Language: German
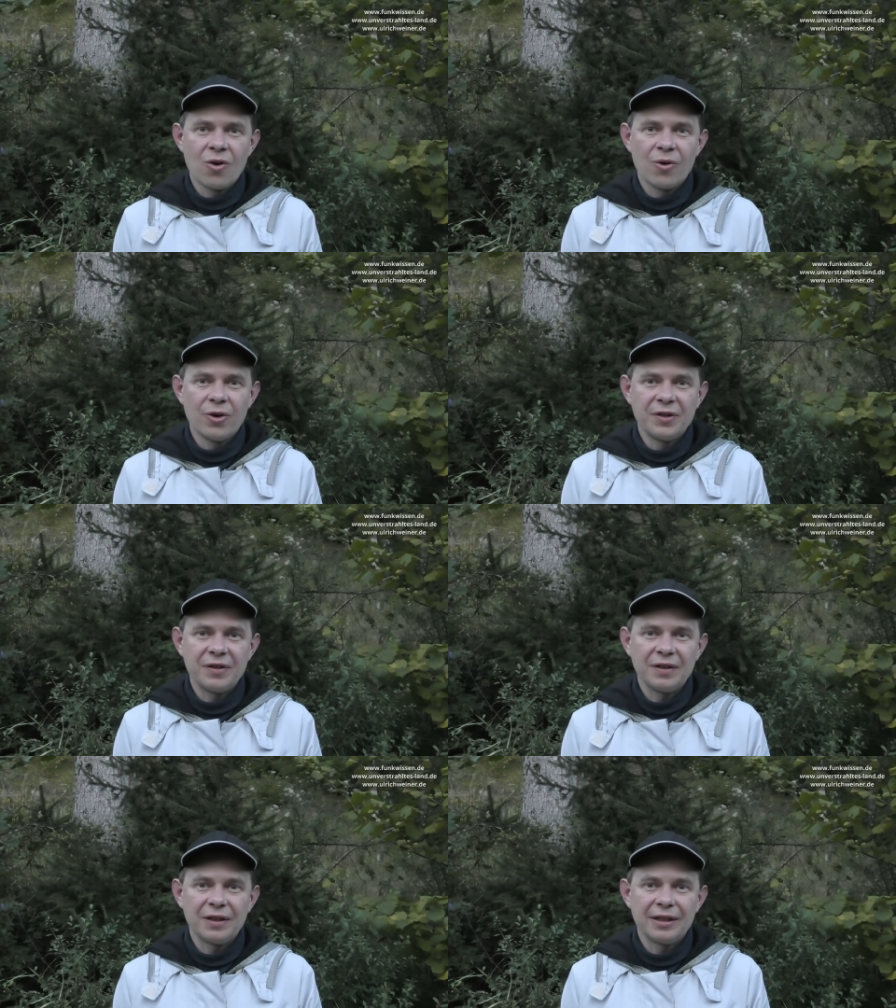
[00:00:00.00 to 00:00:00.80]

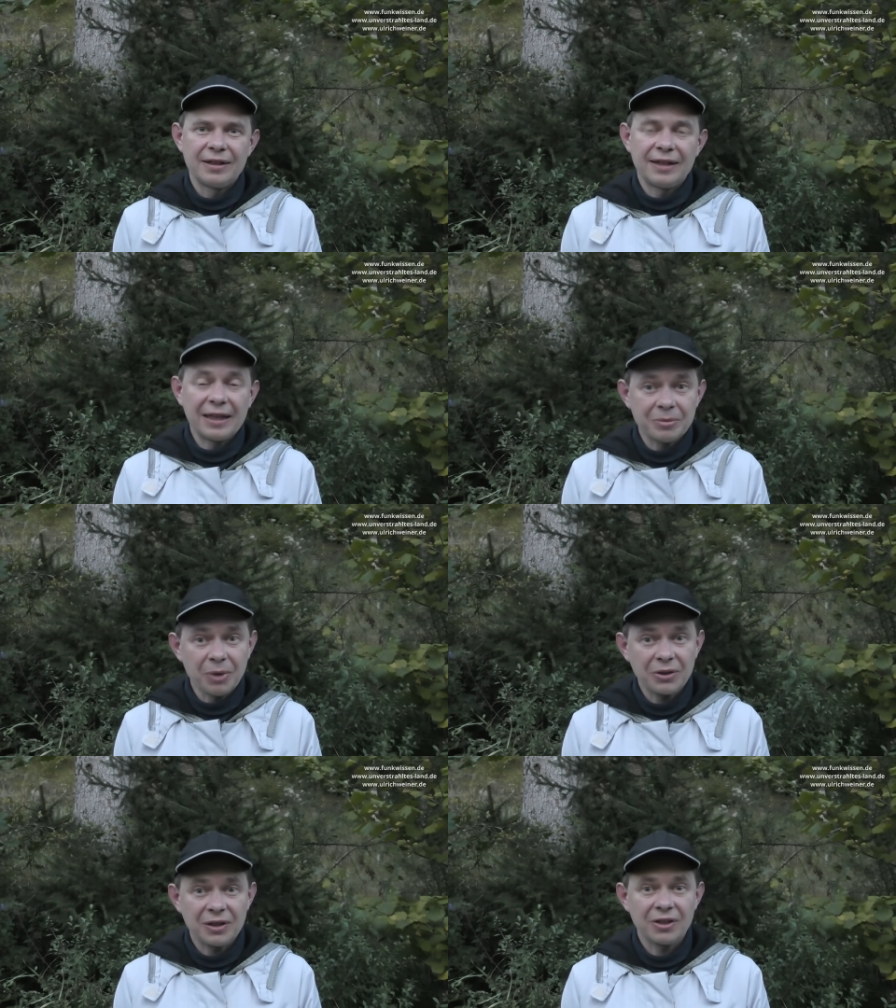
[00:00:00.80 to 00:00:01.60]
Und das
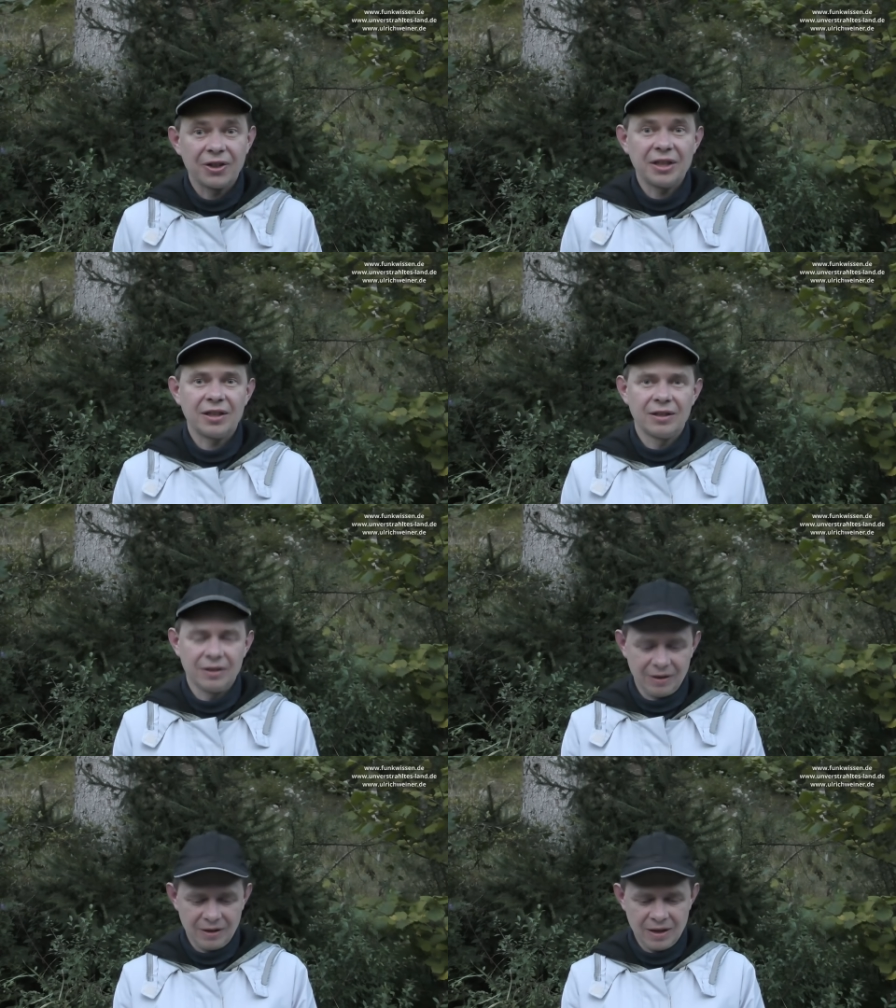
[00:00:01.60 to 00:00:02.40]
möchte ich euch
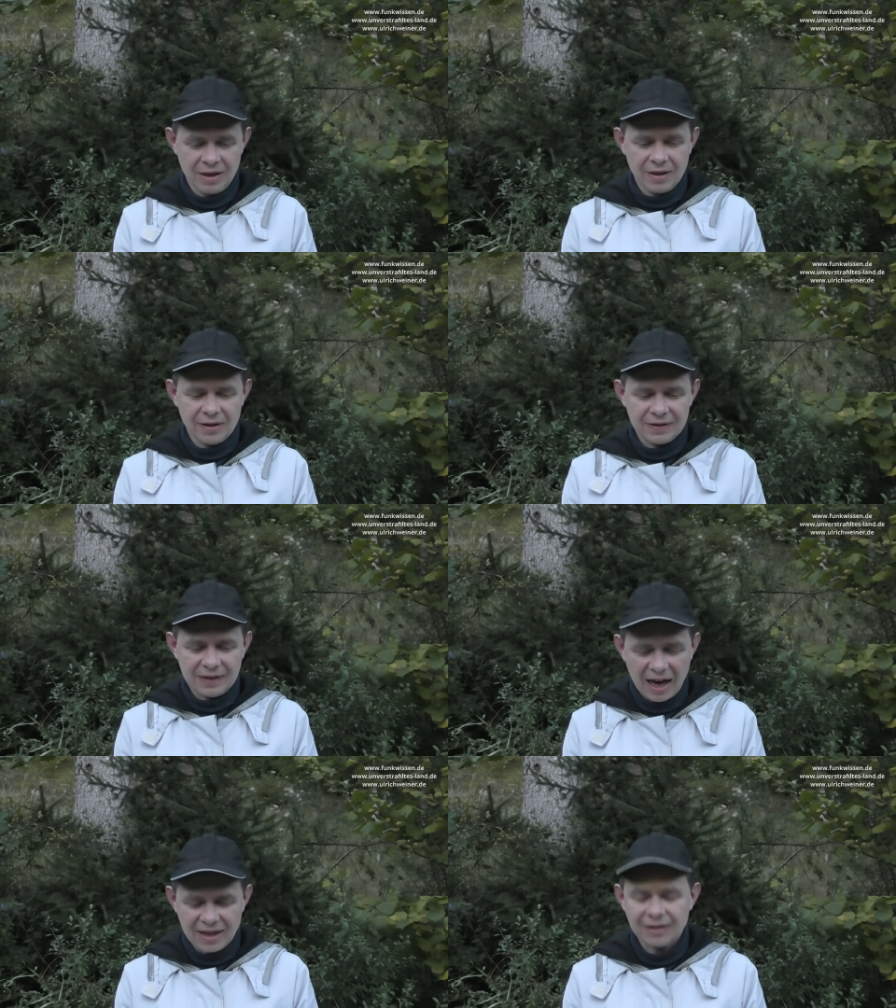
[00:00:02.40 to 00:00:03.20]

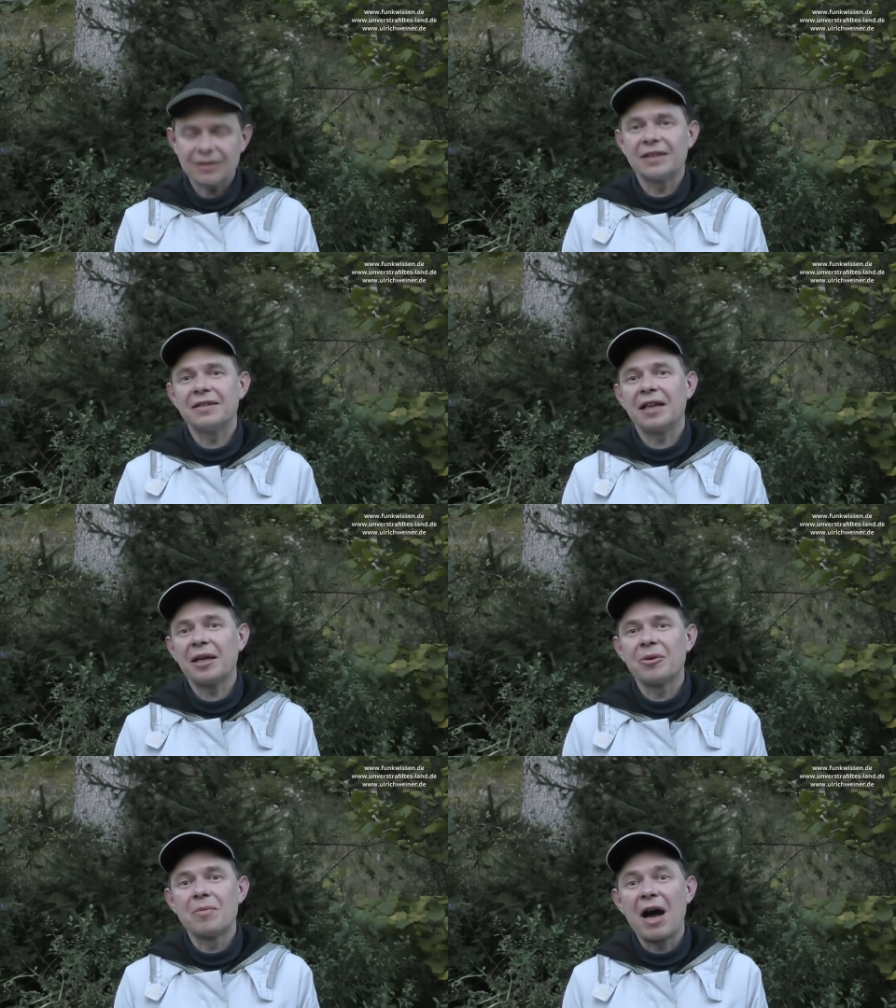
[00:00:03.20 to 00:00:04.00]
zeigen. Es
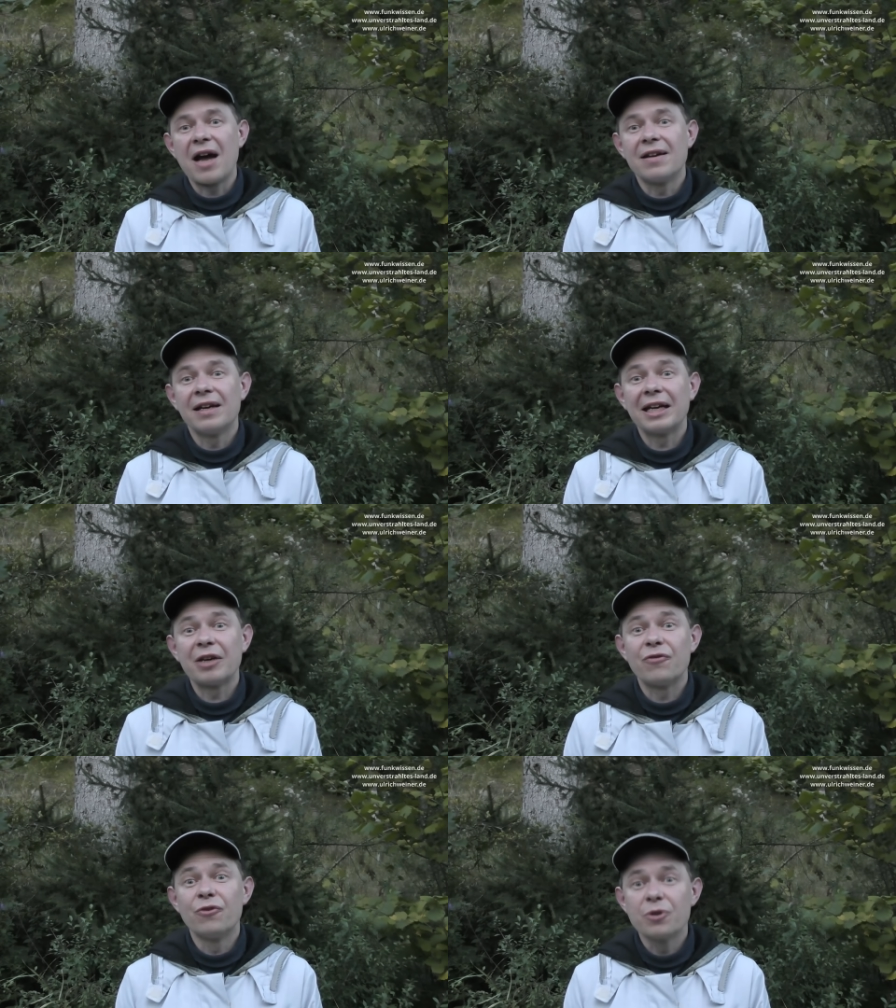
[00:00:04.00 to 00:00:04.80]
geht um ein
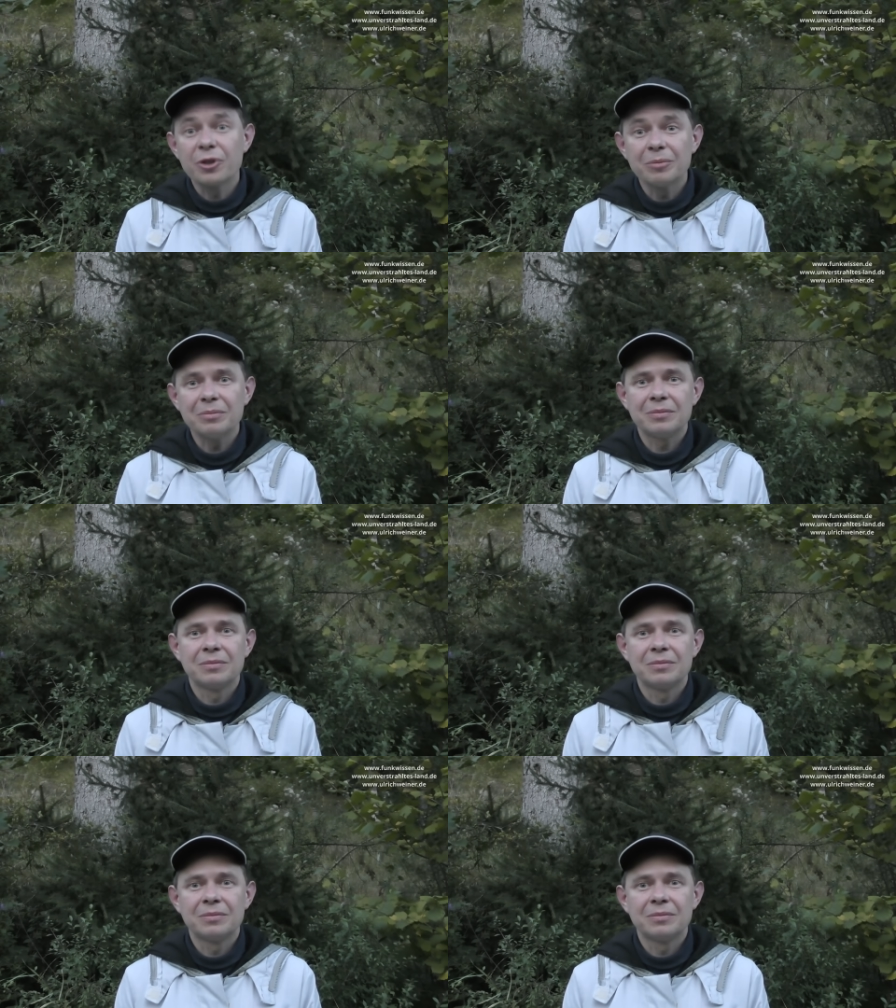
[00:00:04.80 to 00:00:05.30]
Refugium.